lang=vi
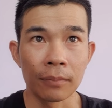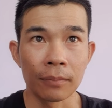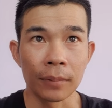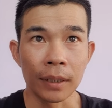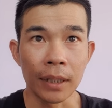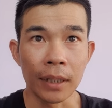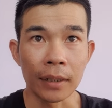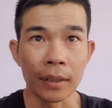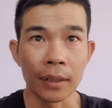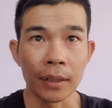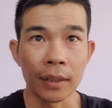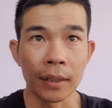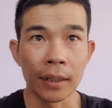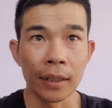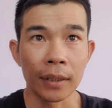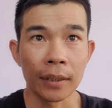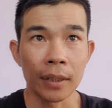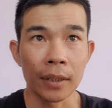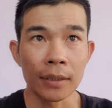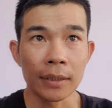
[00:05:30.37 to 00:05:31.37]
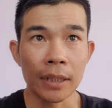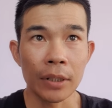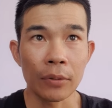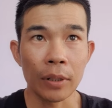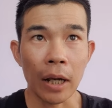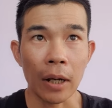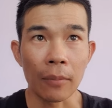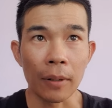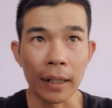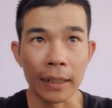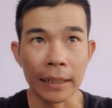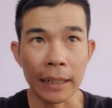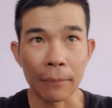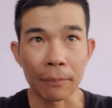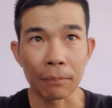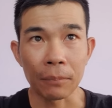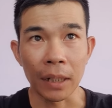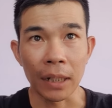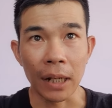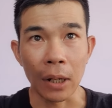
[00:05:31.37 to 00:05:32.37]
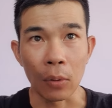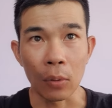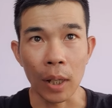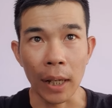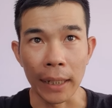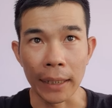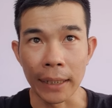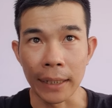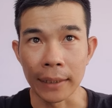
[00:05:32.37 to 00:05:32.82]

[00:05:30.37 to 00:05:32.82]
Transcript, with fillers: bây giờ này nó sẽ yêu cầu bạn nhập mật khẩu lại